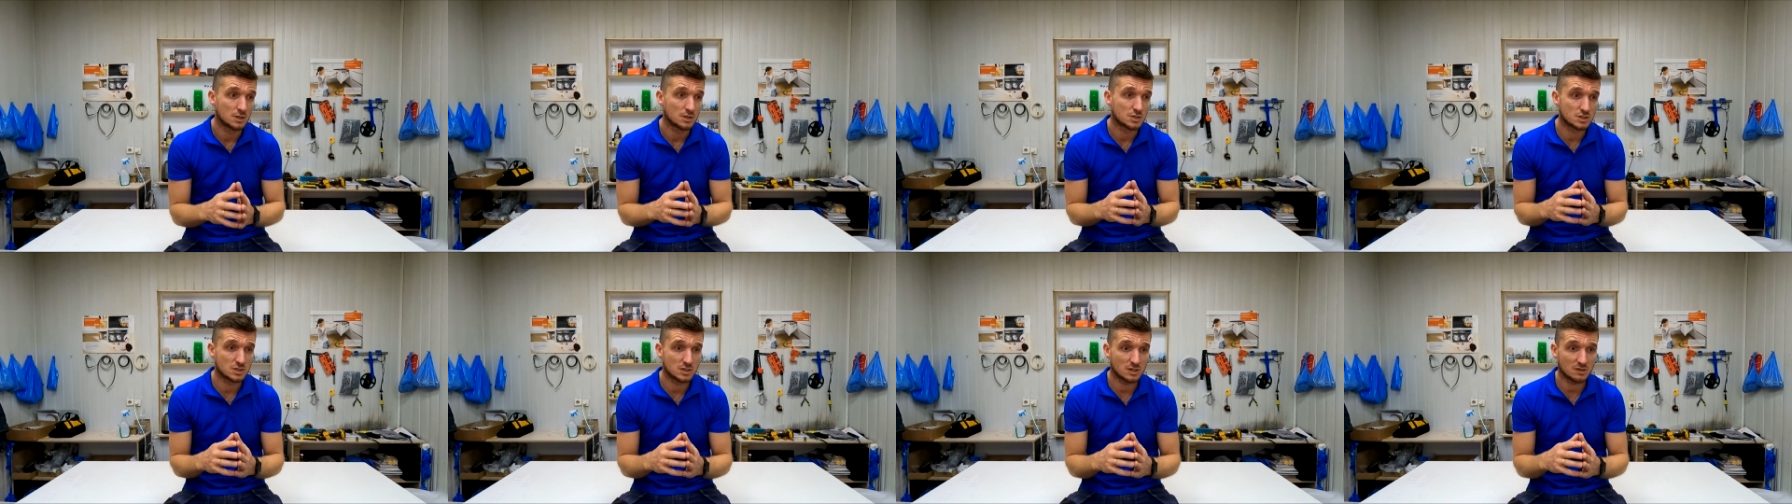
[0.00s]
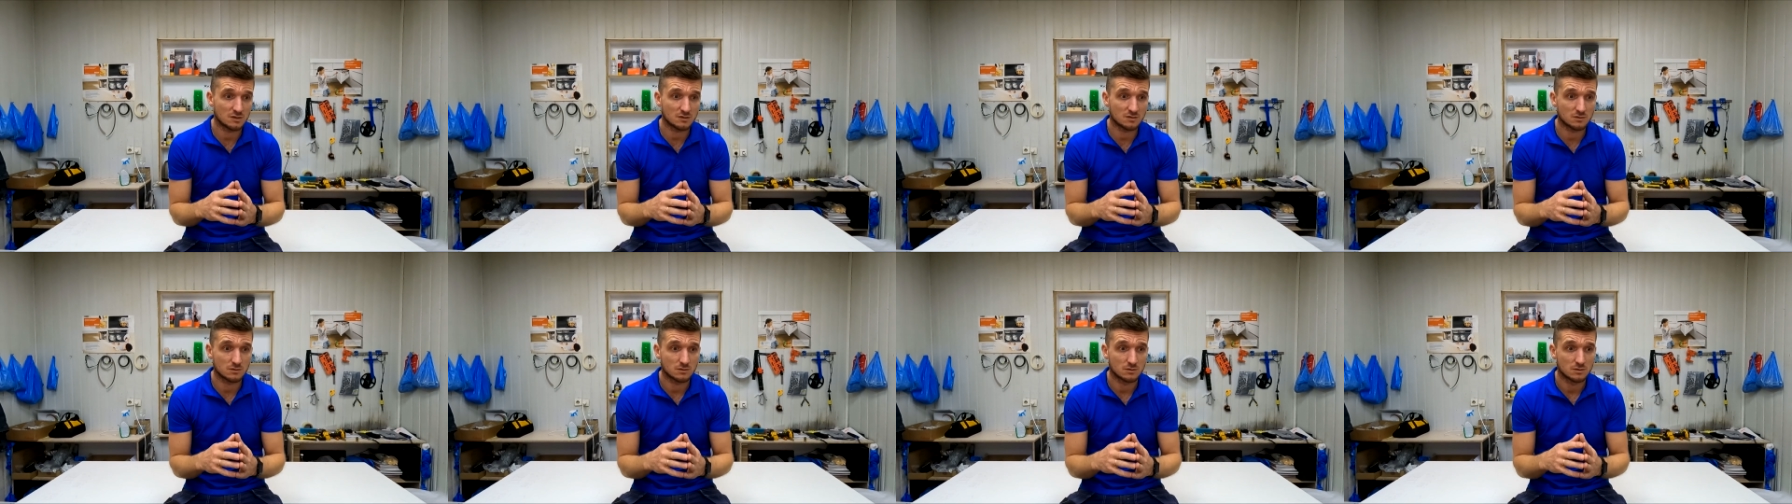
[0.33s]

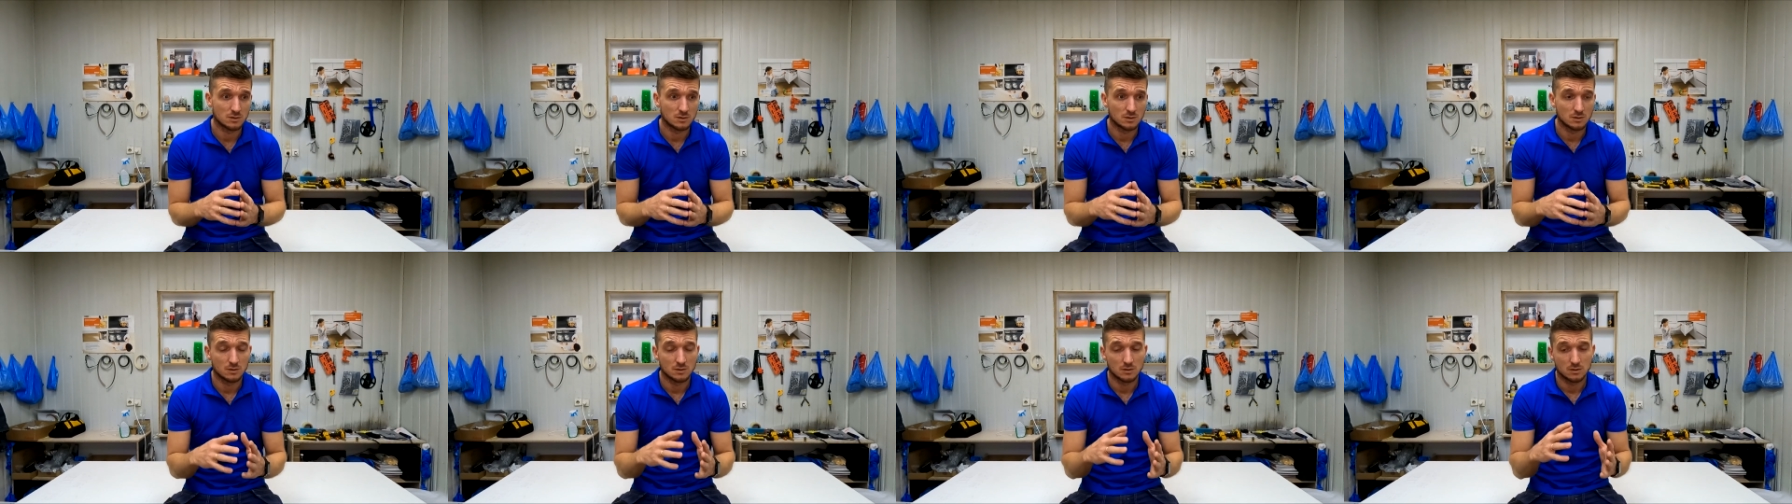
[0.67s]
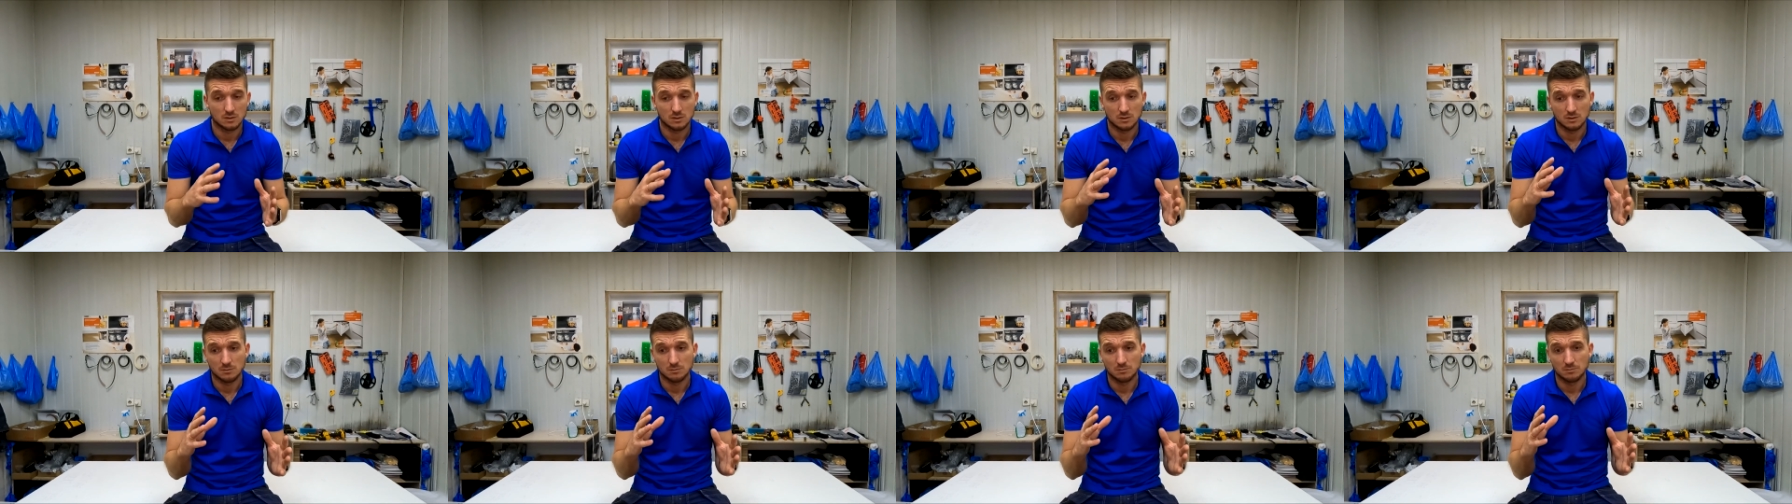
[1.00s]
Сейчас
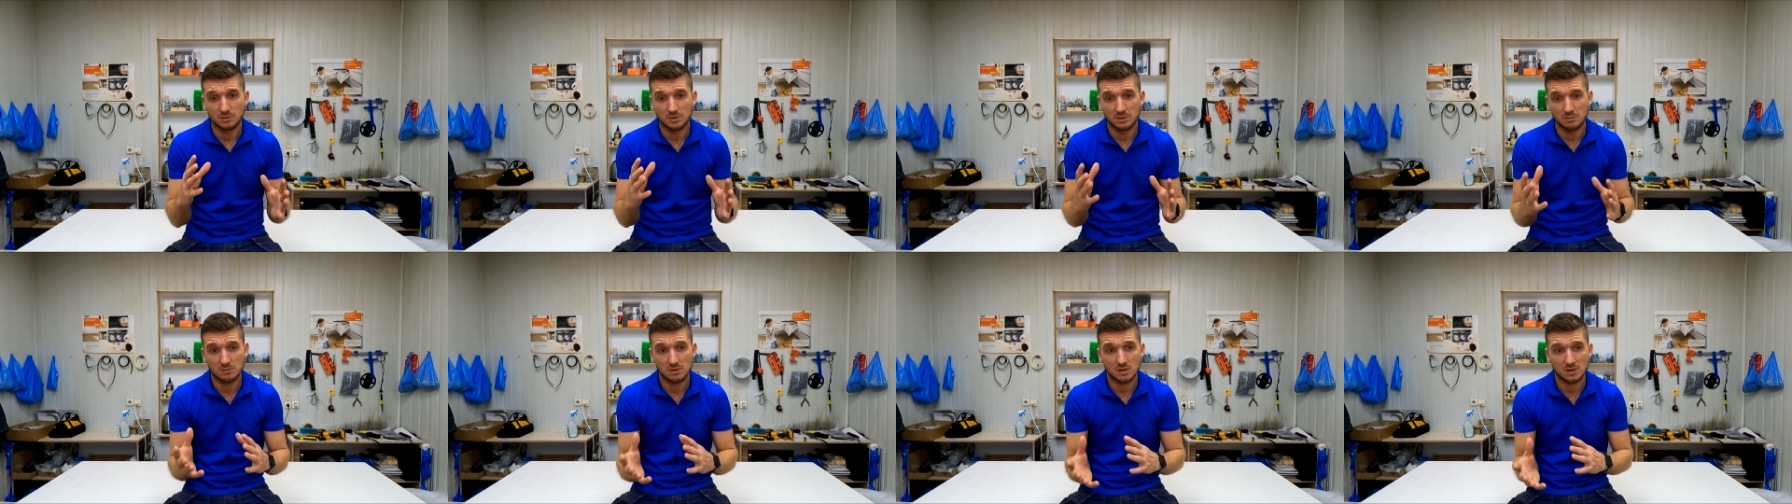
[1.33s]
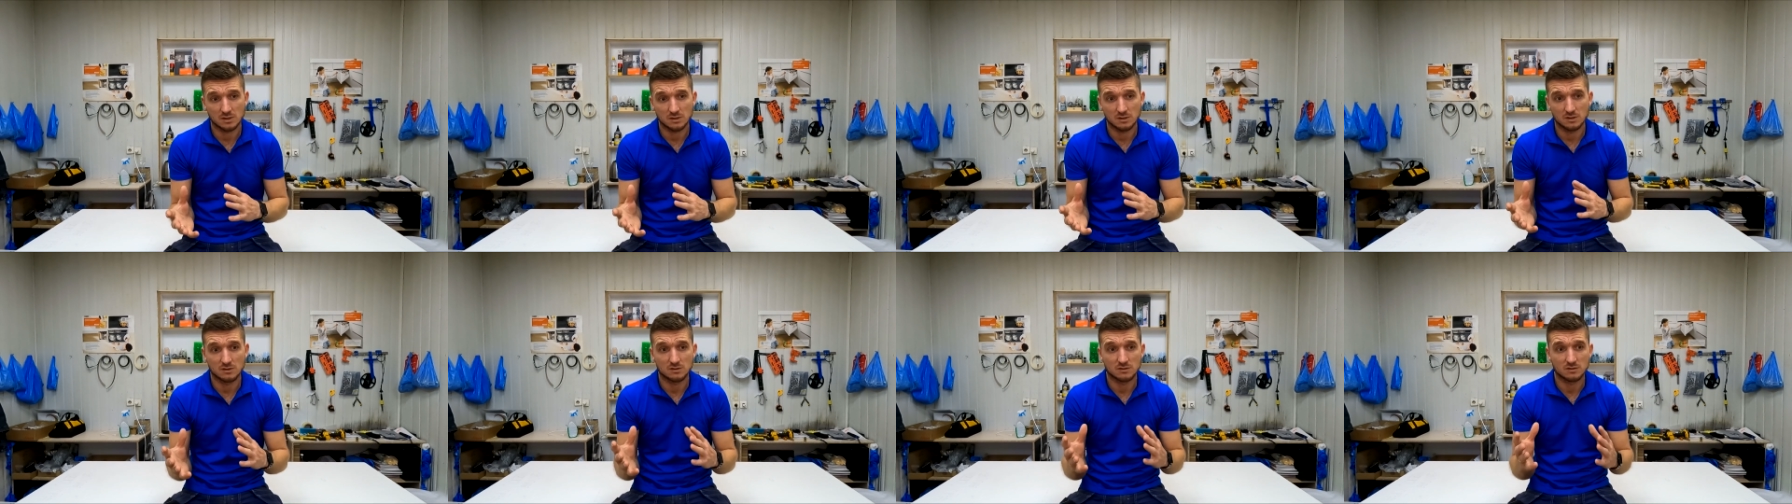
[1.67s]

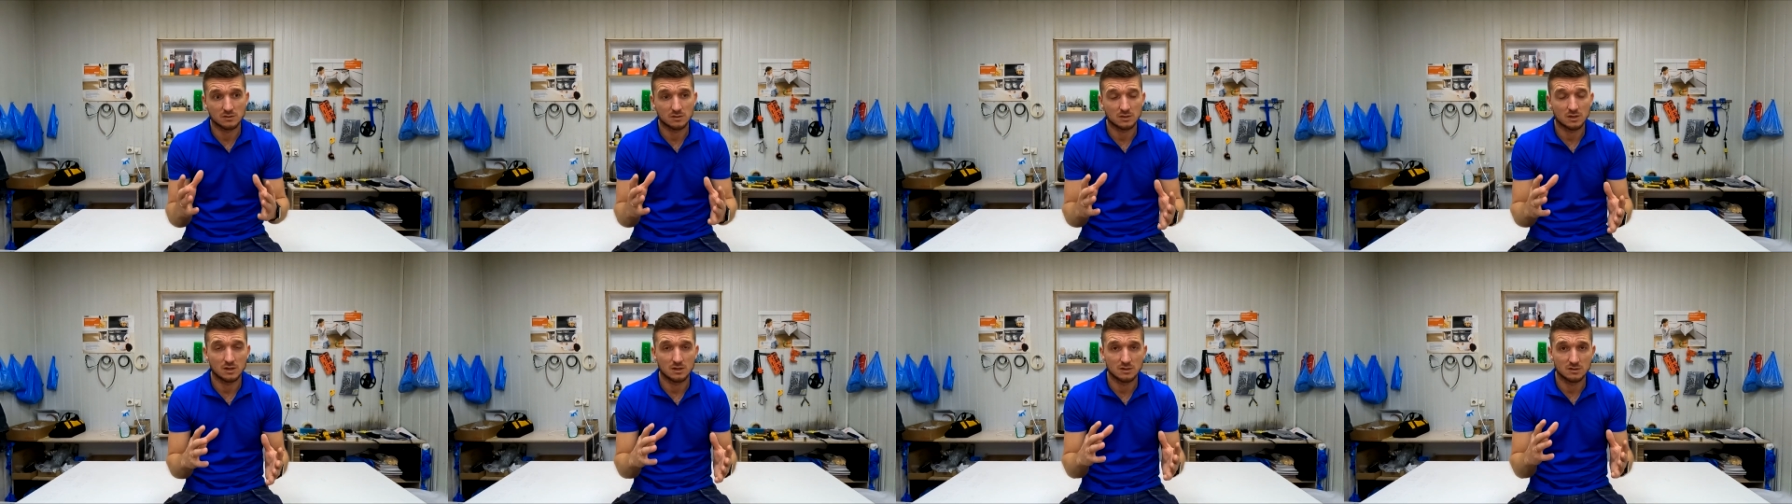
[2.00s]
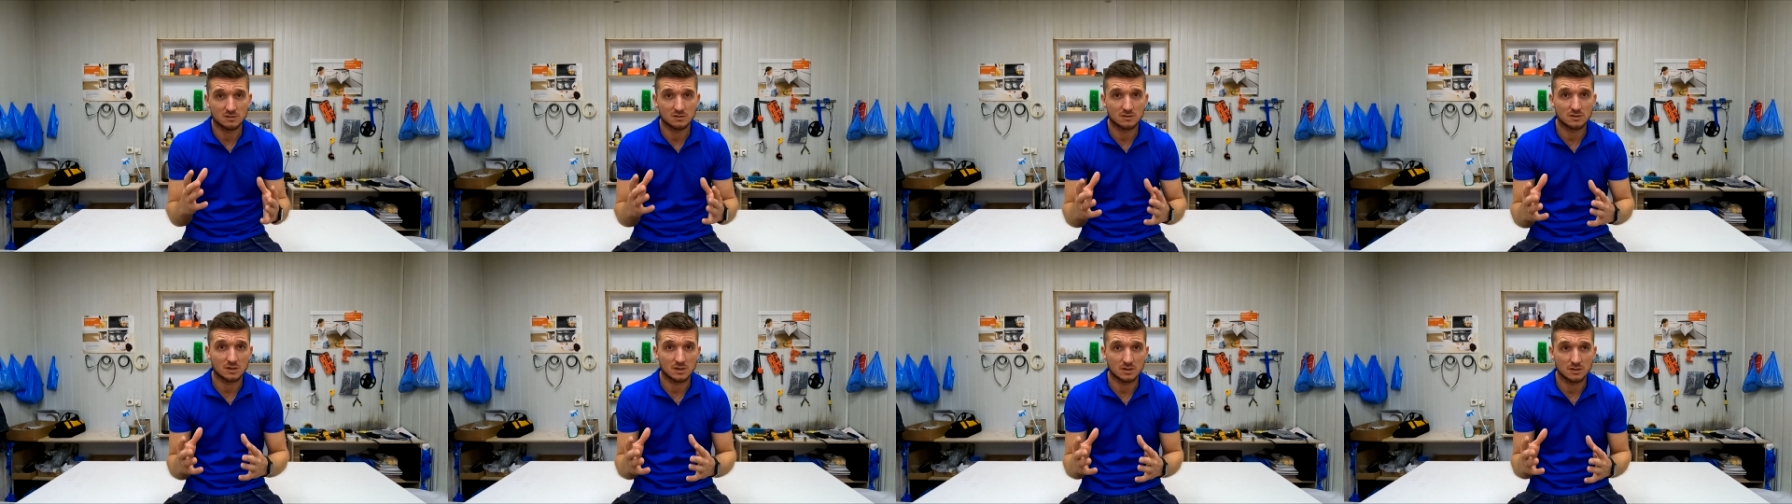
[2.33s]
примерная цена
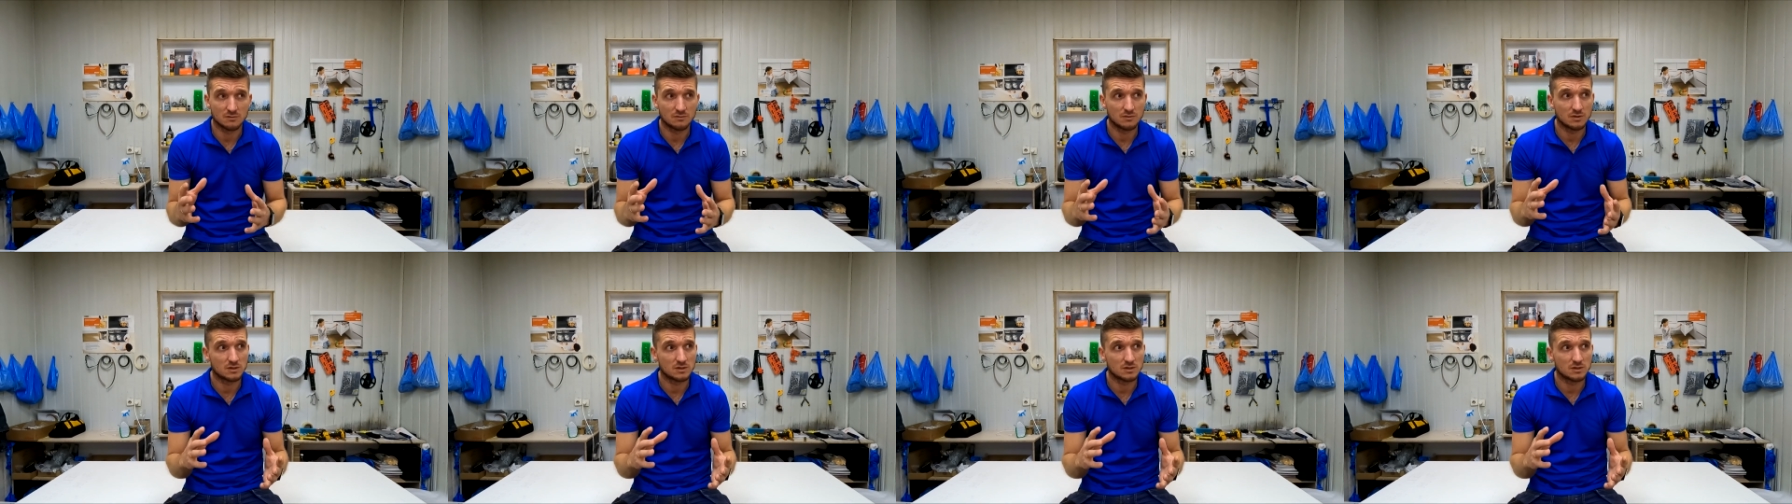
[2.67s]
листа